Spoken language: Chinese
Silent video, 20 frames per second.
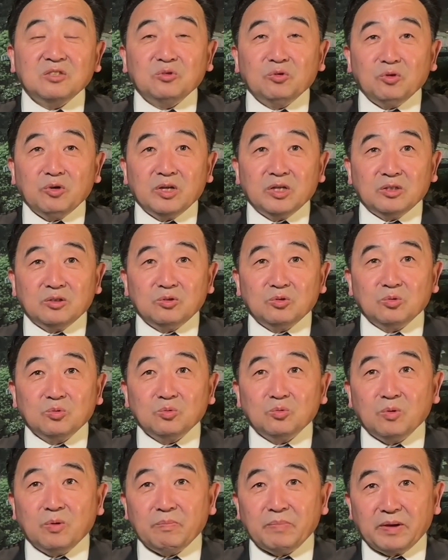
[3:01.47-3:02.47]
虐中
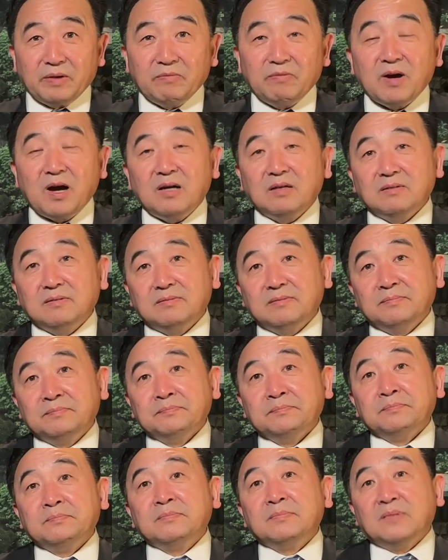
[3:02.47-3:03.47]
国北方，
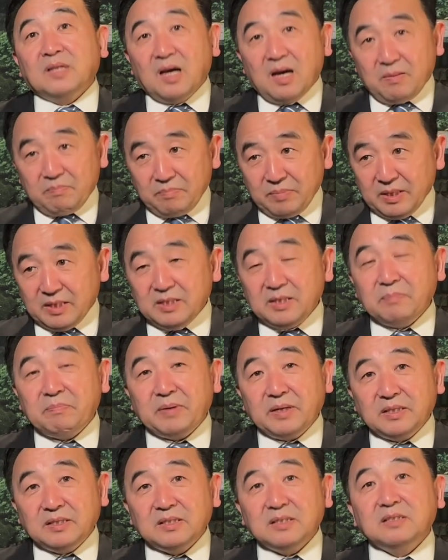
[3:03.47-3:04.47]
啊，北以
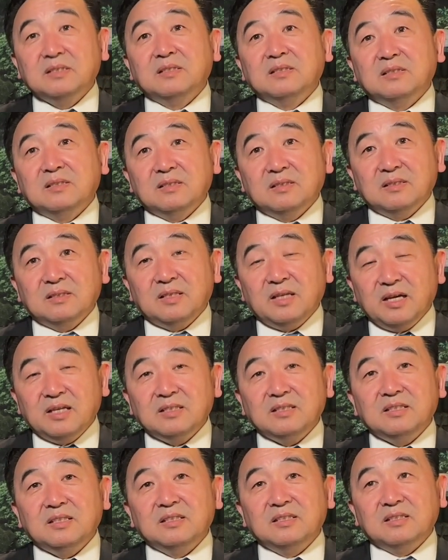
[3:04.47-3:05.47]
北京、
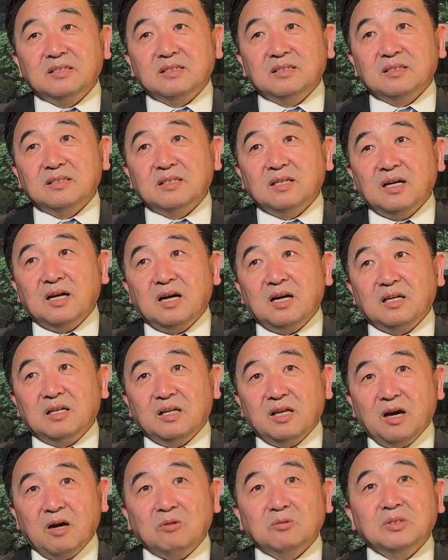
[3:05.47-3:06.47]
天津啊、
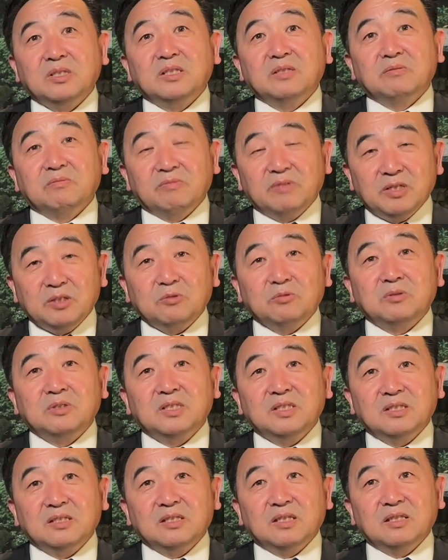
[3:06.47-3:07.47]
辽宁为中
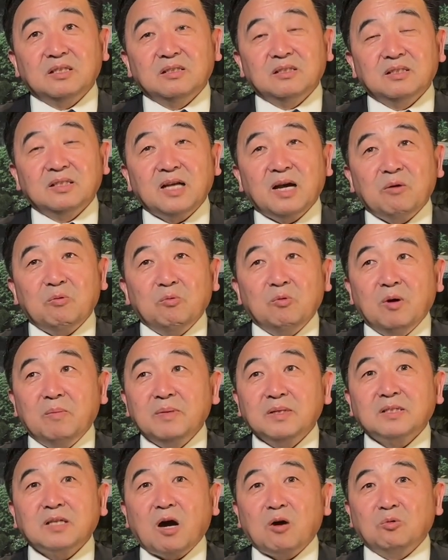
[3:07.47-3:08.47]
心的。那我
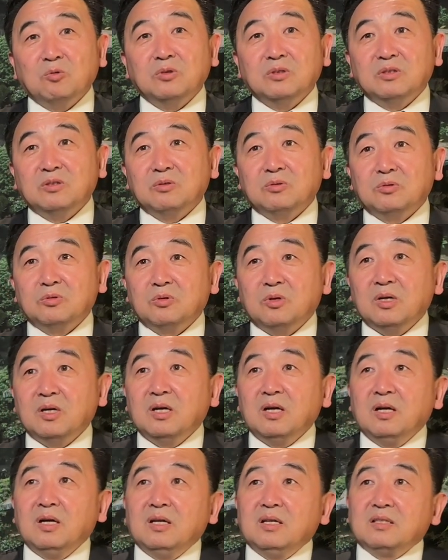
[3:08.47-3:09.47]
们讨论就是说，
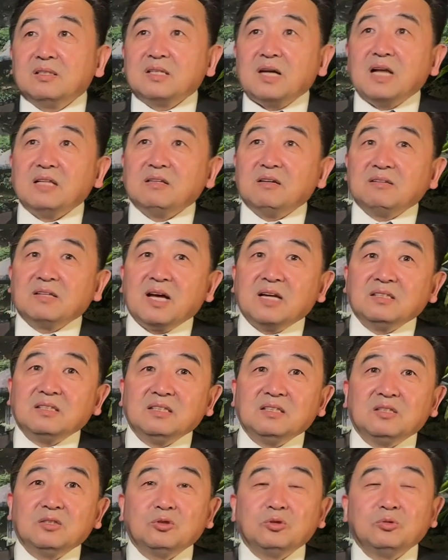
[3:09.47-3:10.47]
看到它是
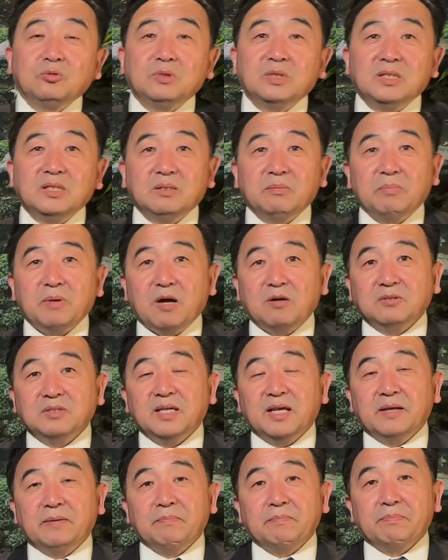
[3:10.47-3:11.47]
一个初期的表现，